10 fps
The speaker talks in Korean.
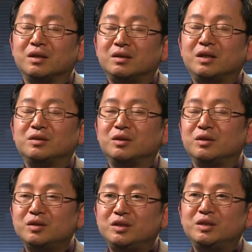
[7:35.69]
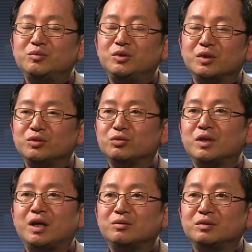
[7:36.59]
그래서 을지문덕이
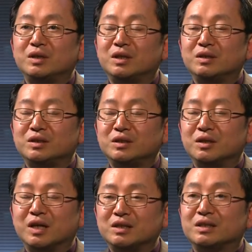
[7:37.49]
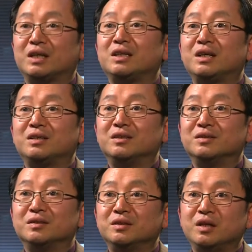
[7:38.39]
수나라 군대 진영까지 찾아간
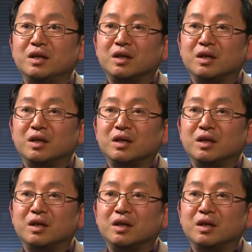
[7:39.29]
것은